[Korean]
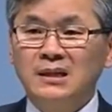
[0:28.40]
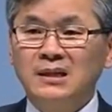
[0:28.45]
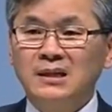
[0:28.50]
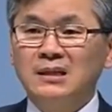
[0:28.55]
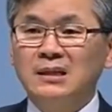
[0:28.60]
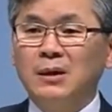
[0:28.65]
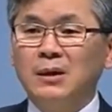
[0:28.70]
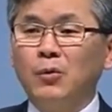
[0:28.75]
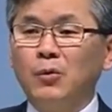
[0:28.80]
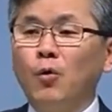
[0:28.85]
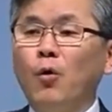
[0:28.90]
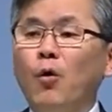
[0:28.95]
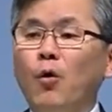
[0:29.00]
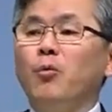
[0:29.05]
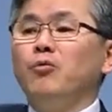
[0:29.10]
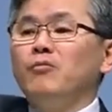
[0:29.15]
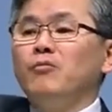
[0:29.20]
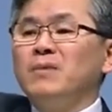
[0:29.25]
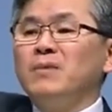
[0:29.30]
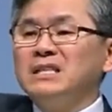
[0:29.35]
근데
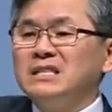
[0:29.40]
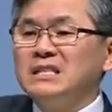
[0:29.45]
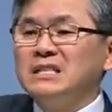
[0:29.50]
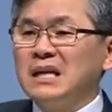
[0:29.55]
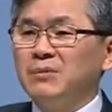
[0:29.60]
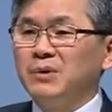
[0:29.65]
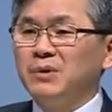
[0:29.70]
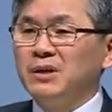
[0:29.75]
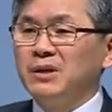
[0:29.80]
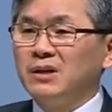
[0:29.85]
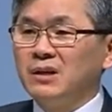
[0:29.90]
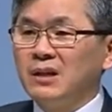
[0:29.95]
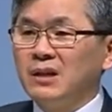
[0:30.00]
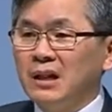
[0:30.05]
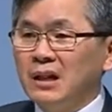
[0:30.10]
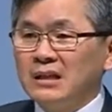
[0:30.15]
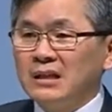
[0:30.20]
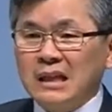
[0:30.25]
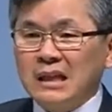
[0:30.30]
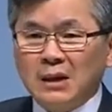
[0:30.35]
5분만 지나면은
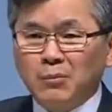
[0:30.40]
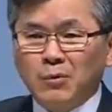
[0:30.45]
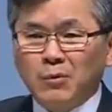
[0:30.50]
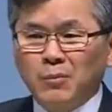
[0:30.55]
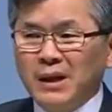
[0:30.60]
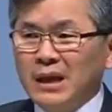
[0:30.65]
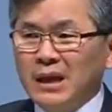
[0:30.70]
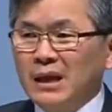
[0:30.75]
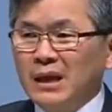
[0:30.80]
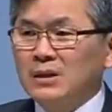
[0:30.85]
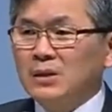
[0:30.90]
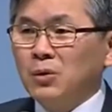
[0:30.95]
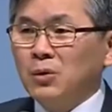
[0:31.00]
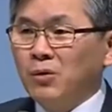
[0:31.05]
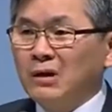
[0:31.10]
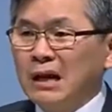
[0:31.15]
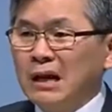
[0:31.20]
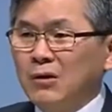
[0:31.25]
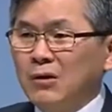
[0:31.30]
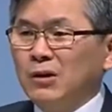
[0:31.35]
내 몸에
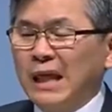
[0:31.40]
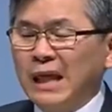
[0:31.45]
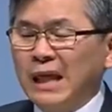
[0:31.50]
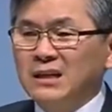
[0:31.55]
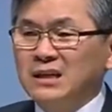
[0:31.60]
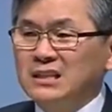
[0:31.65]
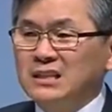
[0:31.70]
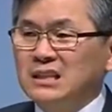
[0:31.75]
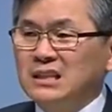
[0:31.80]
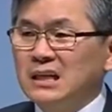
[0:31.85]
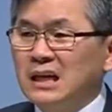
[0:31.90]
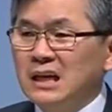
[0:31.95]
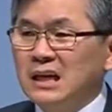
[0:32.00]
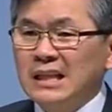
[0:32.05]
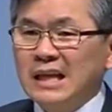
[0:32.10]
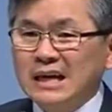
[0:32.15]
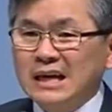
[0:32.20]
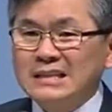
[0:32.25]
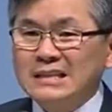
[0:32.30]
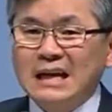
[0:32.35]
놀라운 에너지,
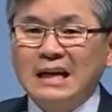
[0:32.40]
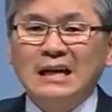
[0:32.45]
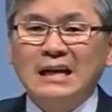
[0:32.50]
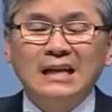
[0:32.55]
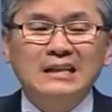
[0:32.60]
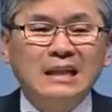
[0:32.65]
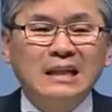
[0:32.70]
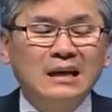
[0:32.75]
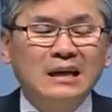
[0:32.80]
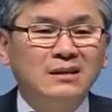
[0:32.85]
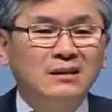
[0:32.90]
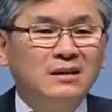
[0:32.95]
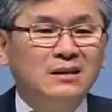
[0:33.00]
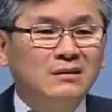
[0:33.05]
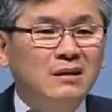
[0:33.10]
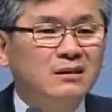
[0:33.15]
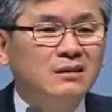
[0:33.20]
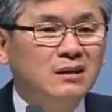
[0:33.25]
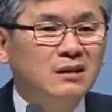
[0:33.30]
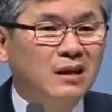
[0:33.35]
내가 살아있다는 걸
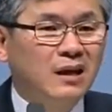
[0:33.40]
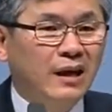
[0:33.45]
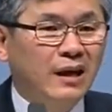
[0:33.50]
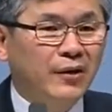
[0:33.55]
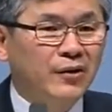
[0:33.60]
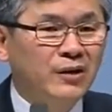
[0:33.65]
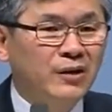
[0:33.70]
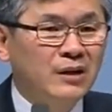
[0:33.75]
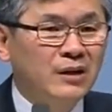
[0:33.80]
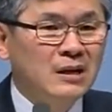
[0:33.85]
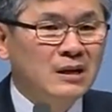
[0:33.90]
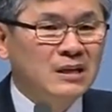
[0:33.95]
느끼게 해요.